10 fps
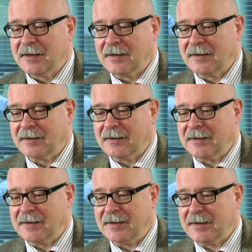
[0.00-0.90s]

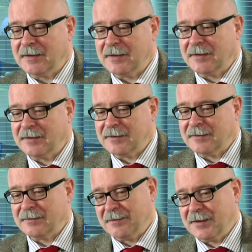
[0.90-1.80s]
Э, и
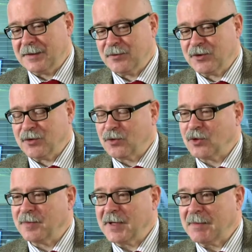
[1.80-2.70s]
это очень
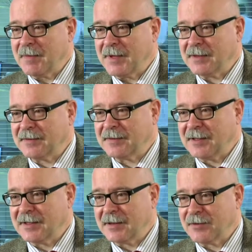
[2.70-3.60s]
удобный момент
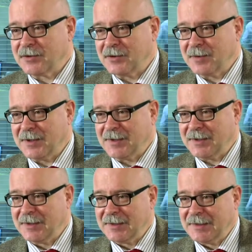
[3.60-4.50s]
для того, чтобы
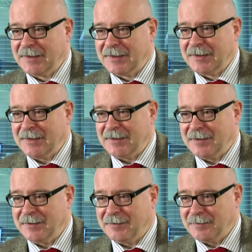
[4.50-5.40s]

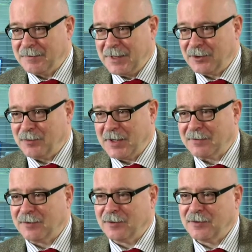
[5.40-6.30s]
э, Майклу
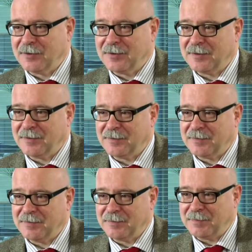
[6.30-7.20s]
Макфолу
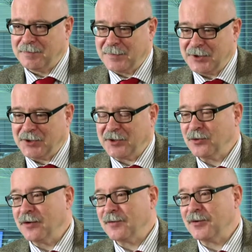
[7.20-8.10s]
начать
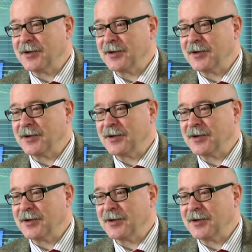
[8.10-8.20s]
новую